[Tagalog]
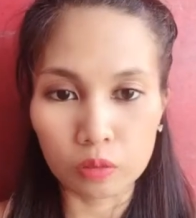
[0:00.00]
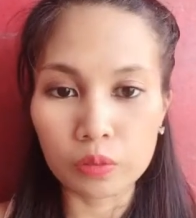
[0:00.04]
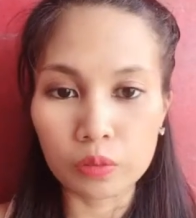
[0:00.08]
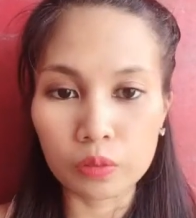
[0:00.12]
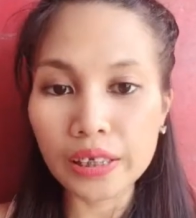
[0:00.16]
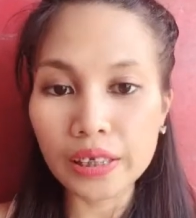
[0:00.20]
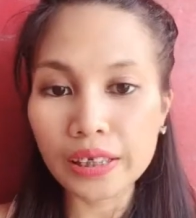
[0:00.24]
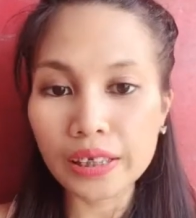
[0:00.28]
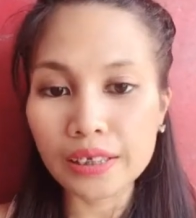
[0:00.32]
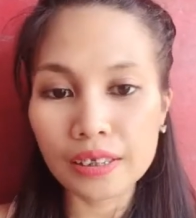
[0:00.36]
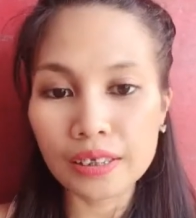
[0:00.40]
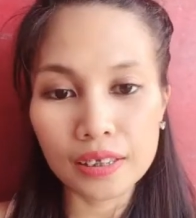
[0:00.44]

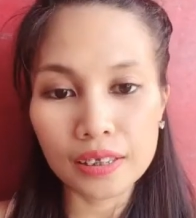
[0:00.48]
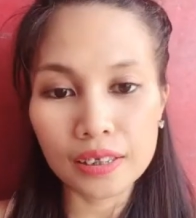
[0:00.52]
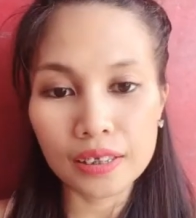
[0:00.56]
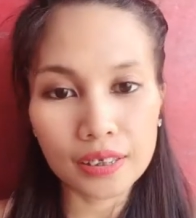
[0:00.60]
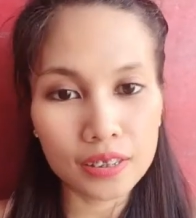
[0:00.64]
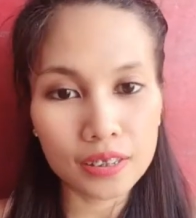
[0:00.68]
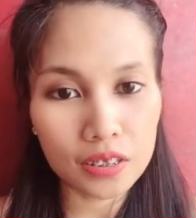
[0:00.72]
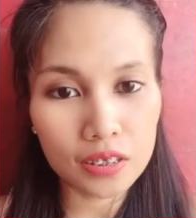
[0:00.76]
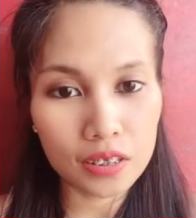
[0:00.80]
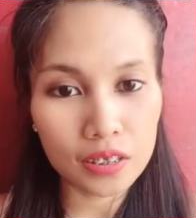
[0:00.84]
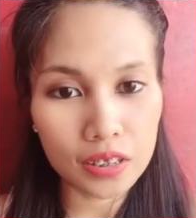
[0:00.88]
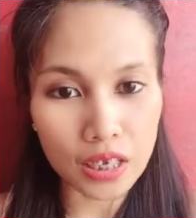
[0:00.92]
with
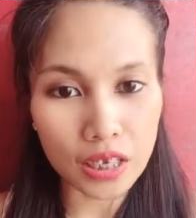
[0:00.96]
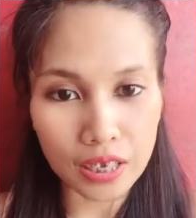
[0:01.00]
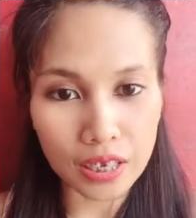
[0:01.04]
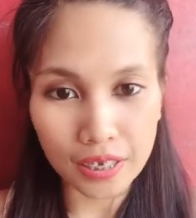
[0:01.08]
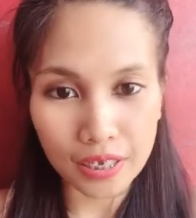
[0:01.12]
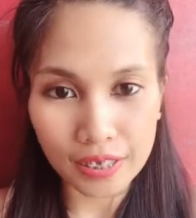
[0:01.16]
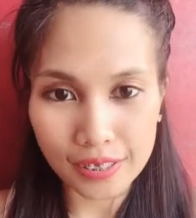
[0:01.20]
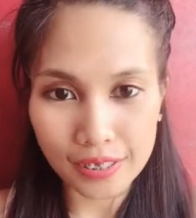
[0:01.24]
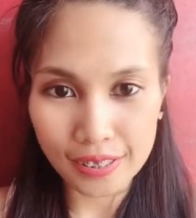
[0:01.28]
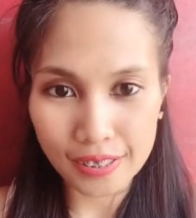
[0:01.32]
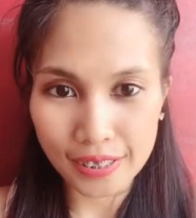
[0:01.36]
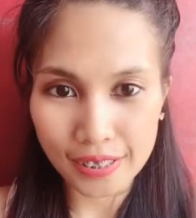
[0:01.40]

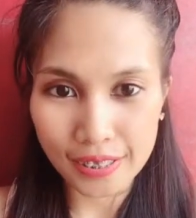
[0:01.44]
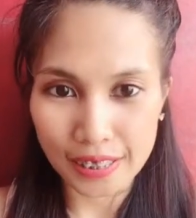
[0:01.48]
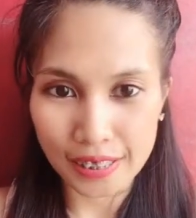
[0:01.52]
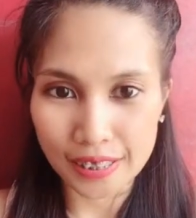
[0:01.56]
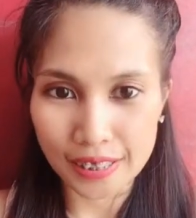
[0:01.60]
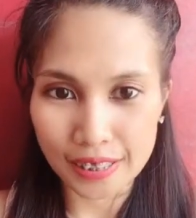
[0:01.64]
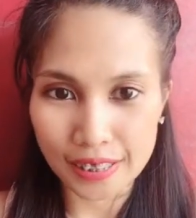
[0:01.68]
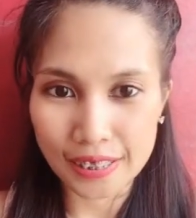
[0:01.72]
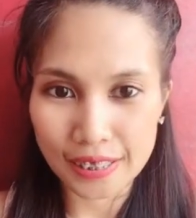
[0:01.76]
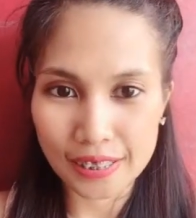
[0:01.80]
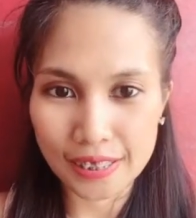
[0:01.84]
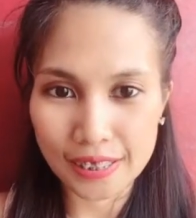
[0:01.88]
chia
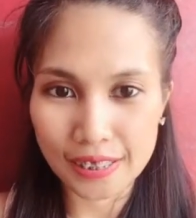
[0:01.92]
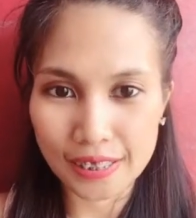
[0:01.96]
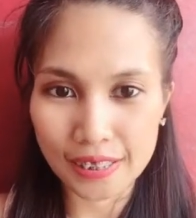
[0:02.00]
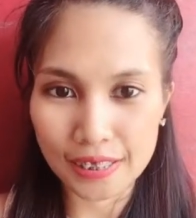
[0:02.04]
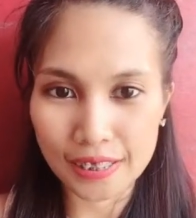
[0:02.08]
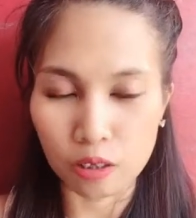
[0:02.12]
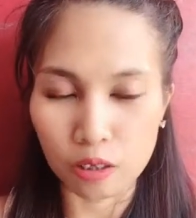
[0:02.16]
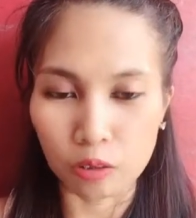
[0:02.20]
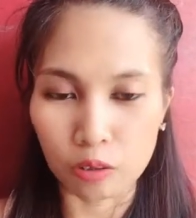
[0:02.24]
seeds.